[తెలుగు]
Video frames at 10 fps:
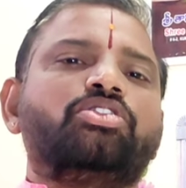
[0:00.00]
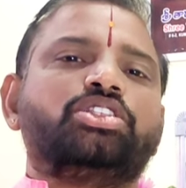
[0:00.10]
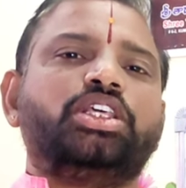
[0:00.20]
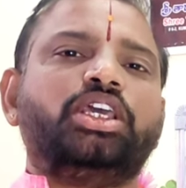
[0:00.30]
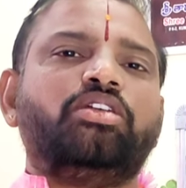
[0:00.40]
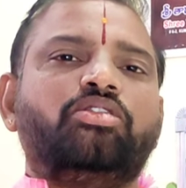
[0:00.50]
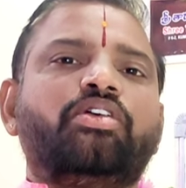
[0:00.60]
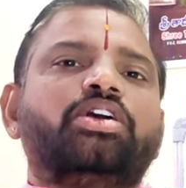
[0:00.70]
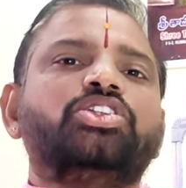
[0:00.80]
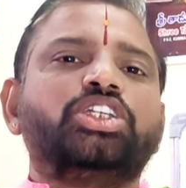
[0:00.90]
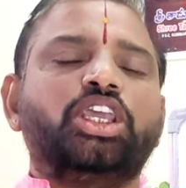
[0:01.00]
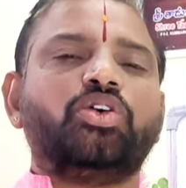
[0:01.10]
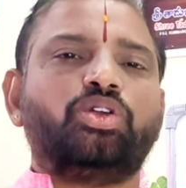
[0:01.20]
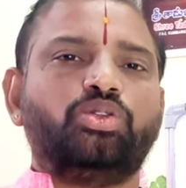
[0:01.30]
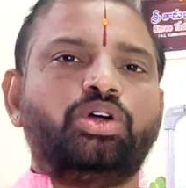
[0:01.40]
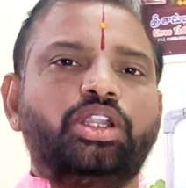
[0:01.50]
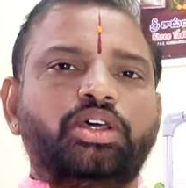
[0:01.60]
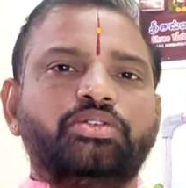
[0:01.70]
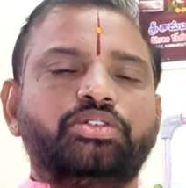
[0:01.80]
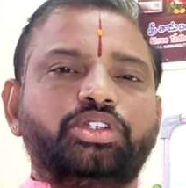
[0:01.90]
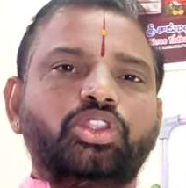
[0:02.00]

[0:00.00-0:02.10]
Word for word: వస్తే వివాహం చేయకూడదు అంటారు